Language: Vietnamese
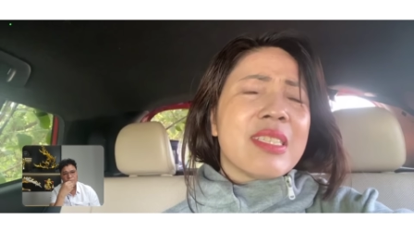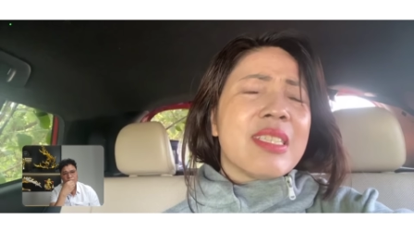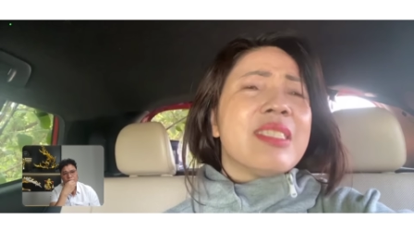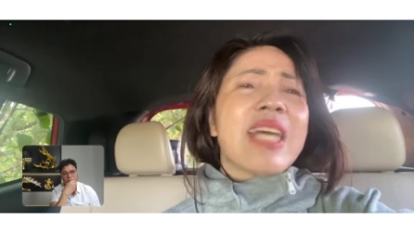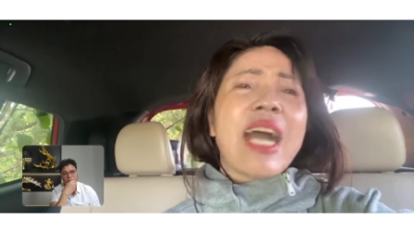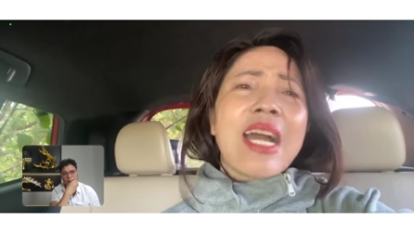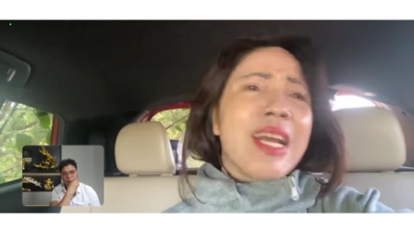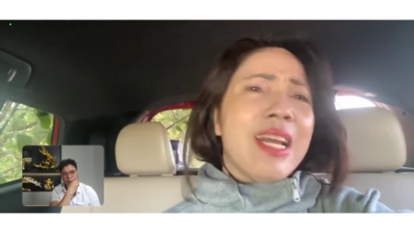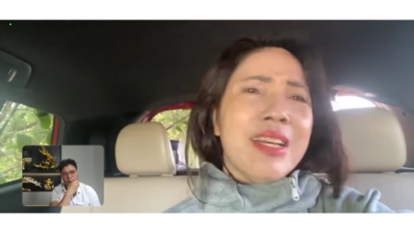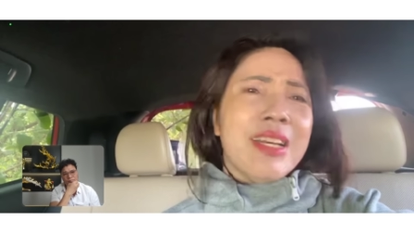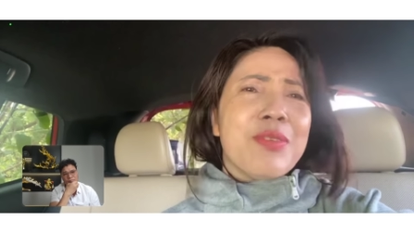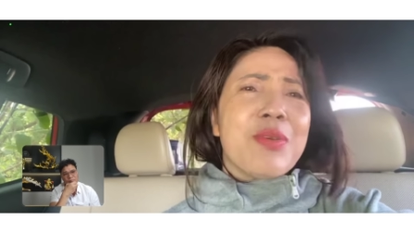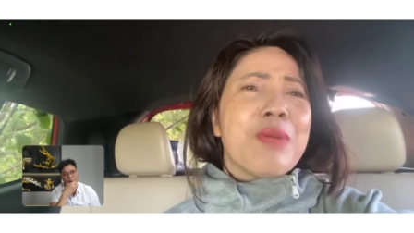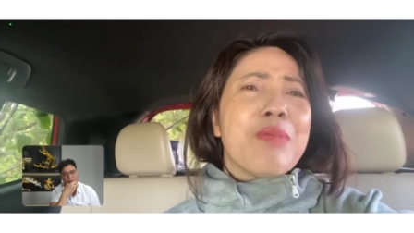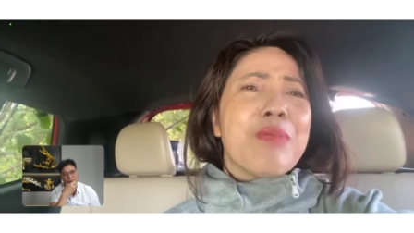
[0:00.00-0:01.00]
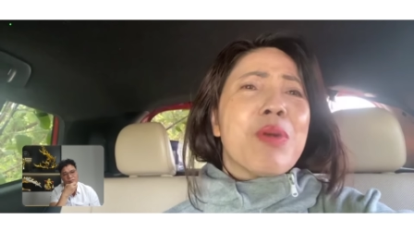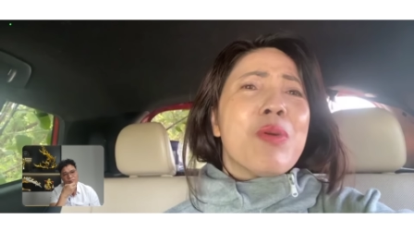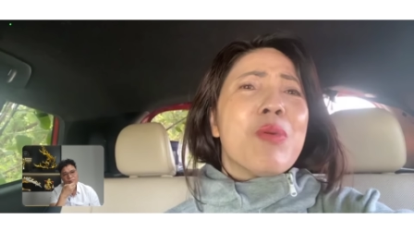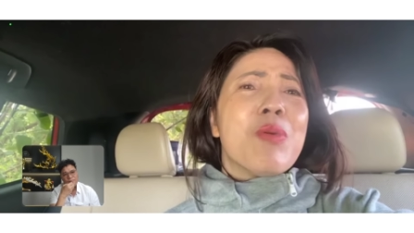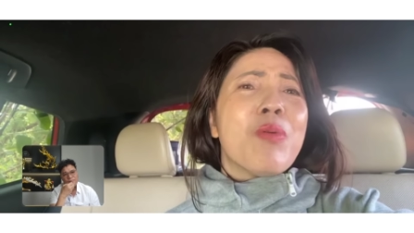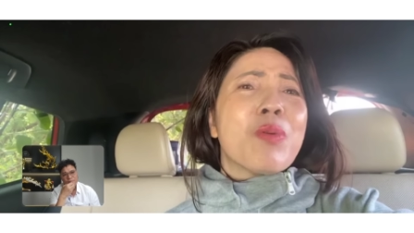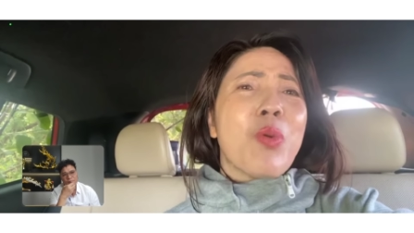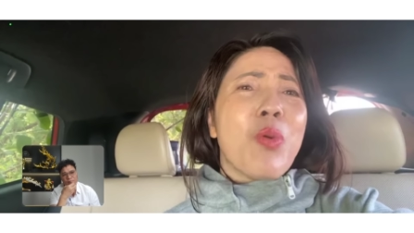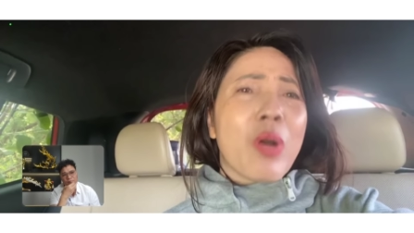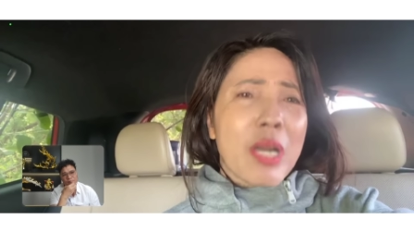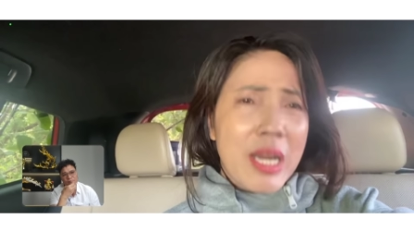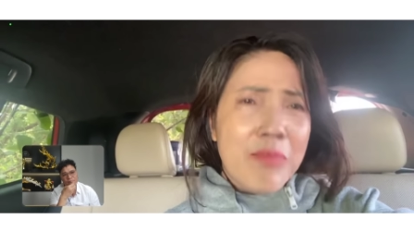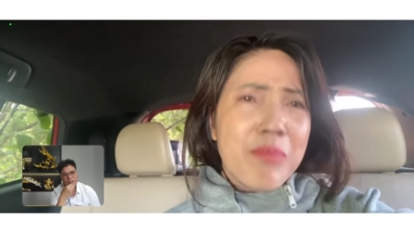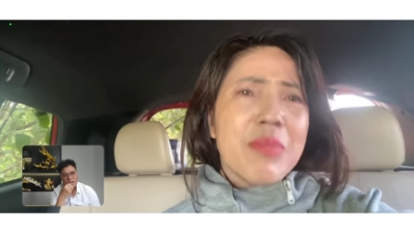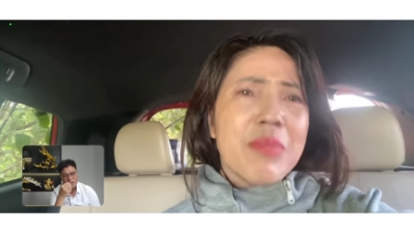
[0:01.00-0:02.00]
gì dài ấy cũng rồi mình không, không
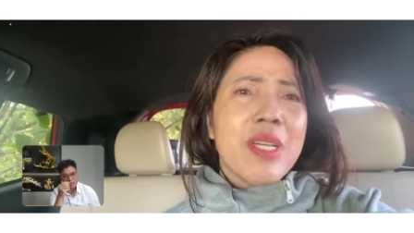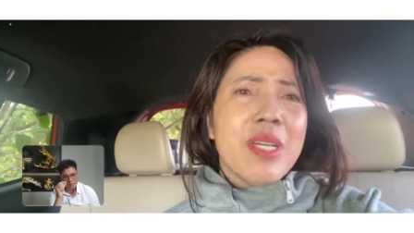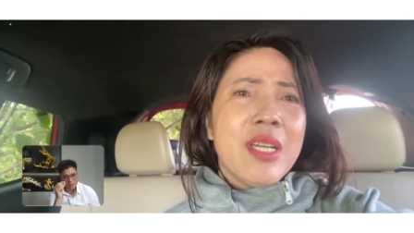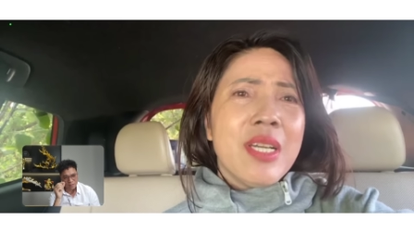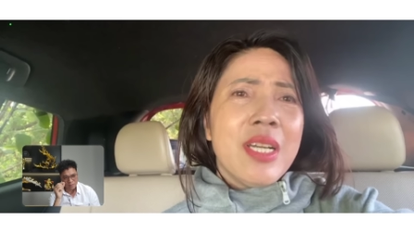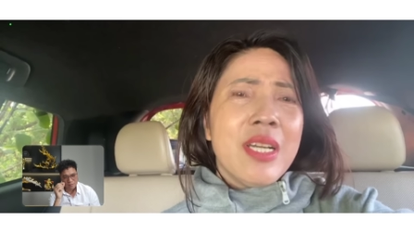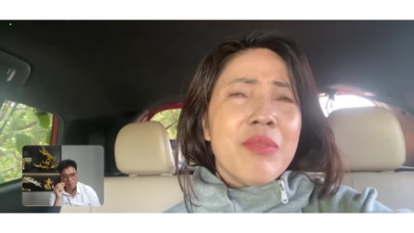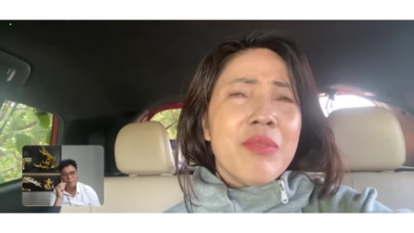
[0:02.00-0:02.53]
thuộc lắm yeah. Dạ.